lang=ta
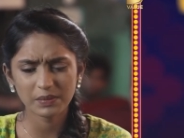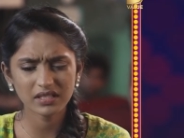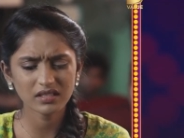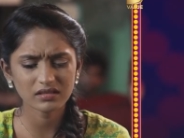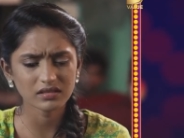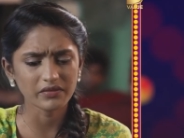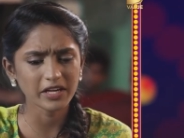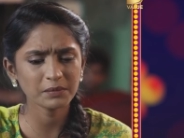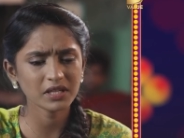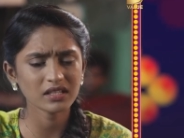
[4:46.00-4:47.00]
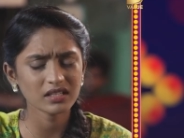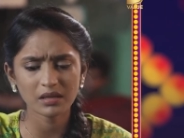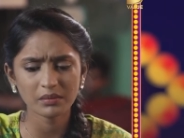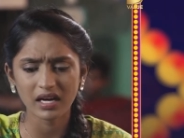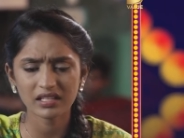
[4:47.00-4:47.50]
மேபி நான் வெயிட்
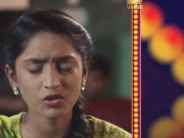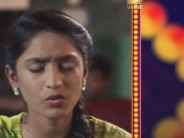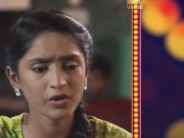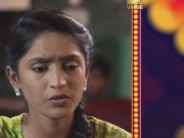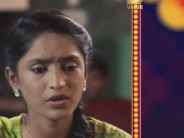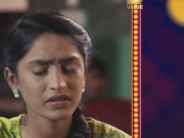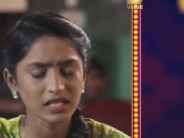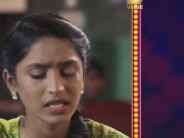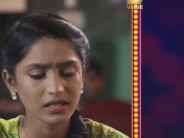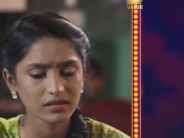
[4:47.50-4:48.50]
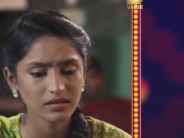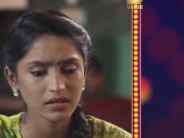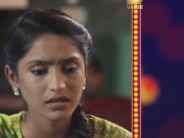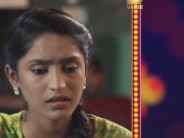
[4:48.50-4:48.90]
பண்ணியிருந்த இதெல்லாம் மாறி இருக்குமோ என்னமோ தெரியல